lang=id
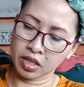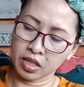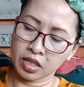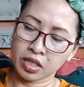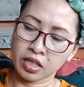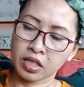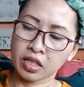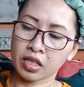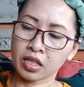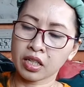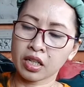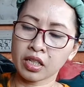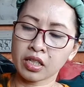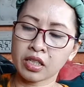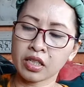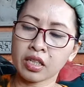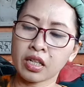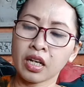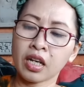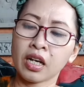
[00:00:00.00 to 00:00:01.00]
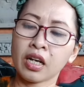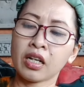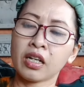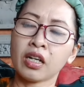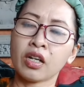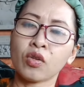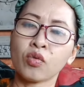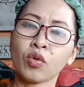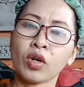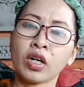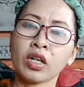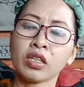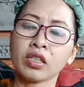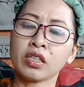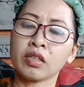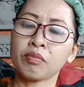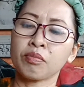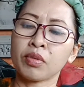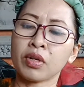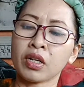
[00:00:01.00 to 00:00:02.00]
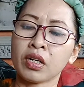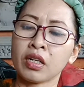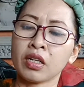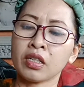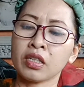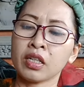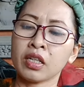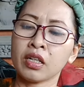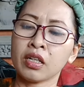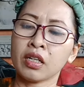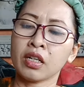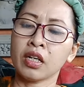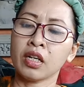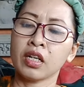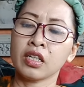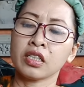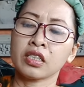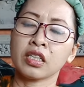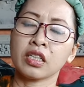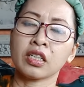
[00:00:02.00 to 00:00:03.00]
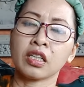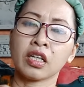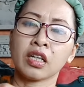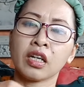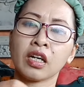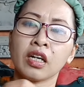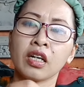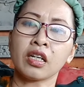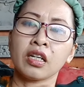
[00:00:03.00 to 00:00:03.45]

di tengah-tengah ada ruang zipernya setengah